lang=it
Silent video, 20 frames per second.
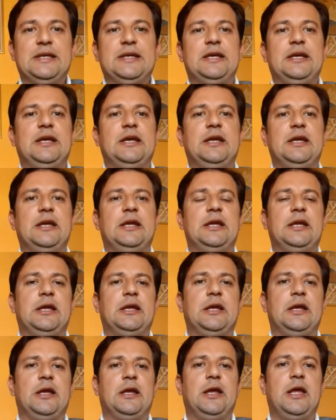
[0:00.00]

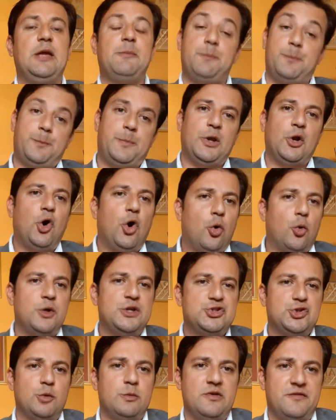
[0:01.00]
E, e, però
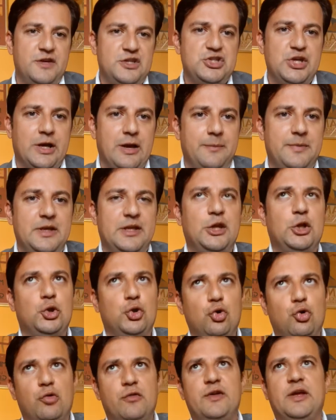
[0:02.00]
questo mi fece capire
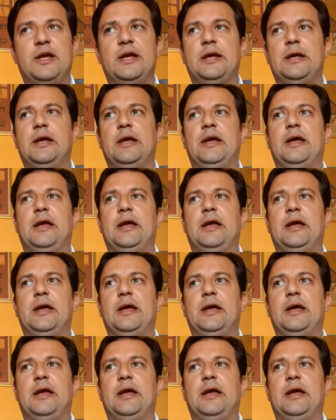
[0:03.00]
dove